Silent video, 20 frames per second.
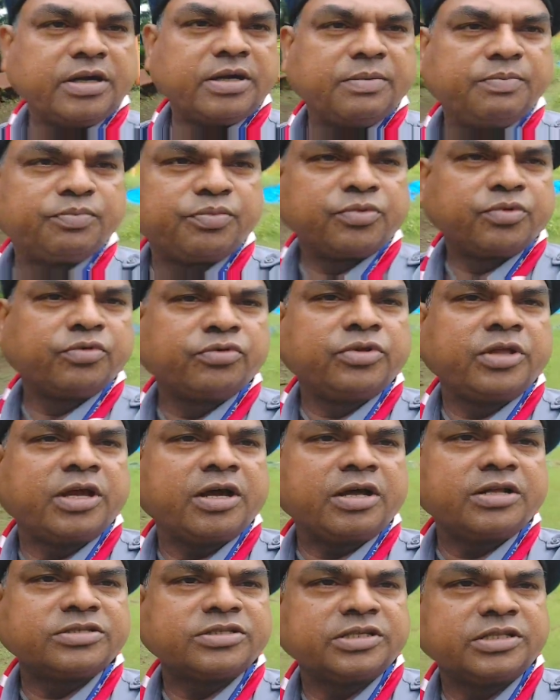आपको
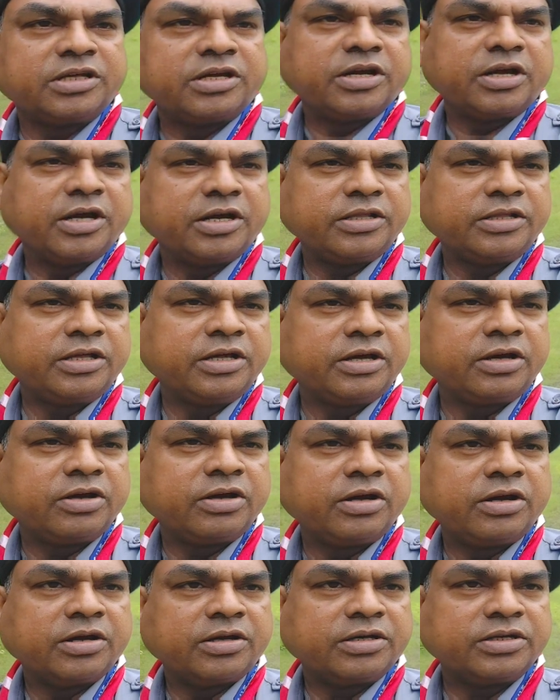ध्यान से दिखाई
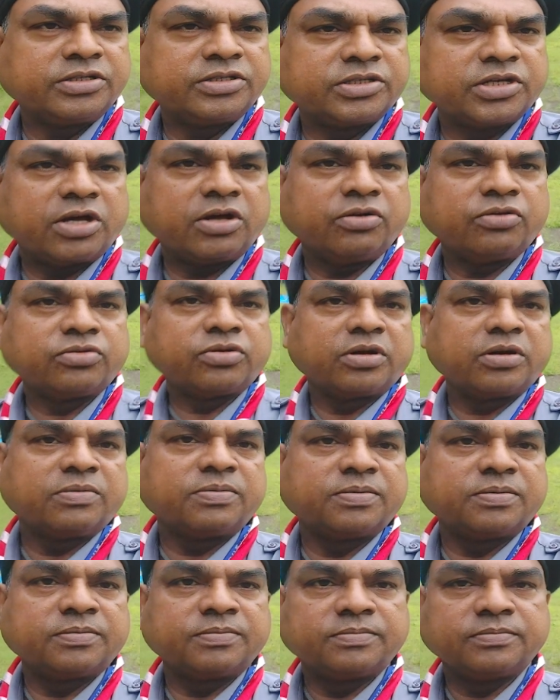देगा कि चारों
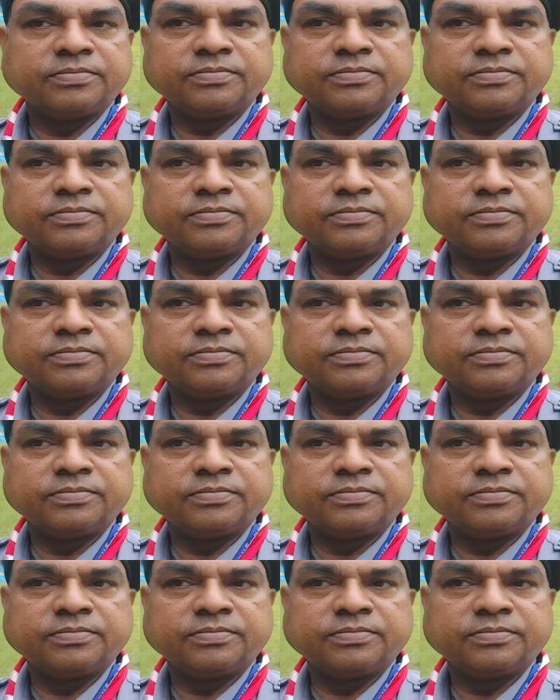तरफ